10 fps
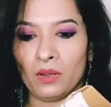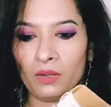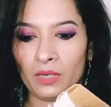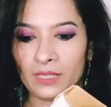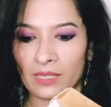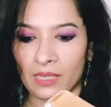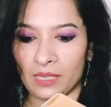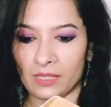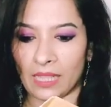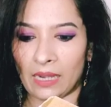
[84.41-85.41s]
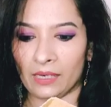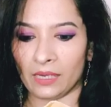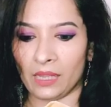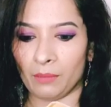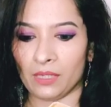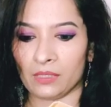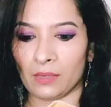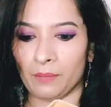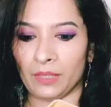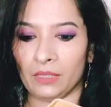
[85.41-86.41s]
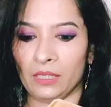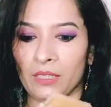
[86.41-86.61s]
और इसका सेलर का नाम है समृद्धि